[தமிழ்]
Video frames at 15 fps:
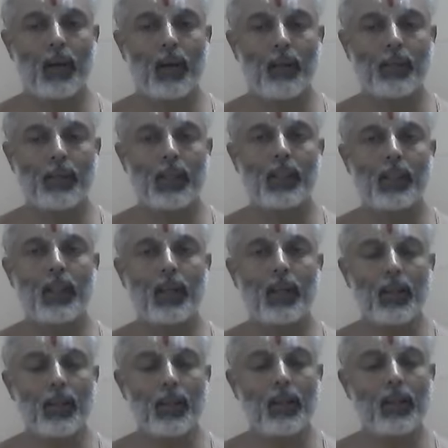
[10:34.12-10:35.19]
அமிர்தத்தை
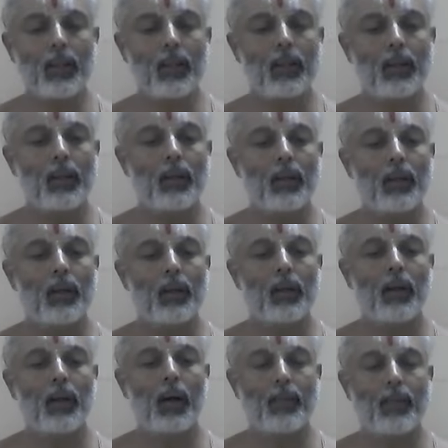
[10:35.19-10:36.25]
எடுத்து
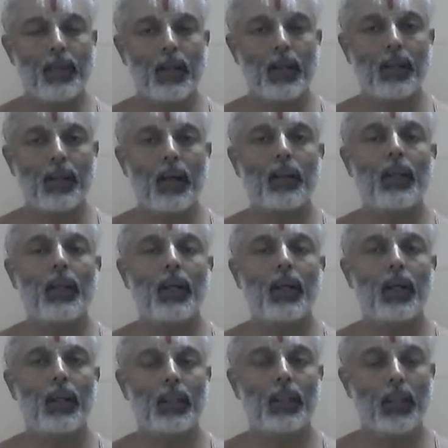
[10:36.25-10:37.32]
அவர்களுக்காக
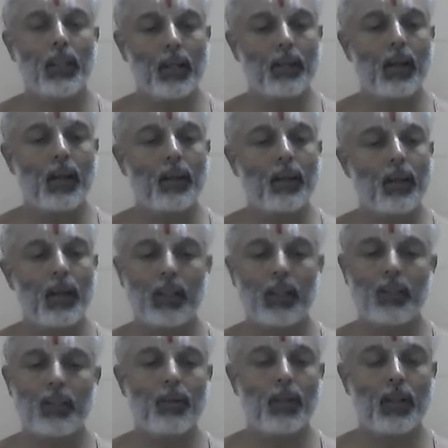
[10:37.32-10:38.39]
அதை எடுத்தான்
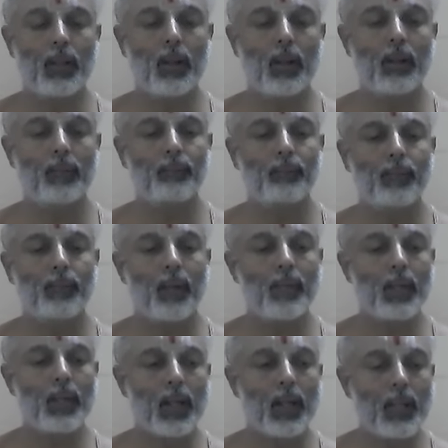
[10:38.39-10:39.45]
அதை சொல்லுகிறார்
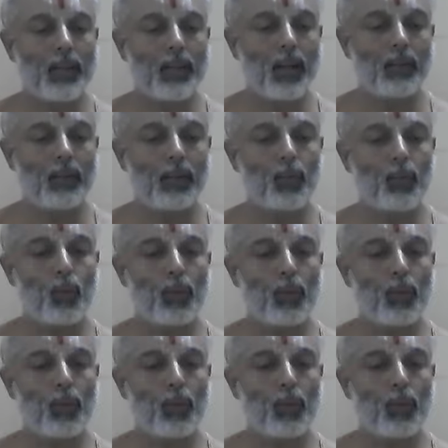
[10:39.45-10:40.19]
கடைந்து அமுதம்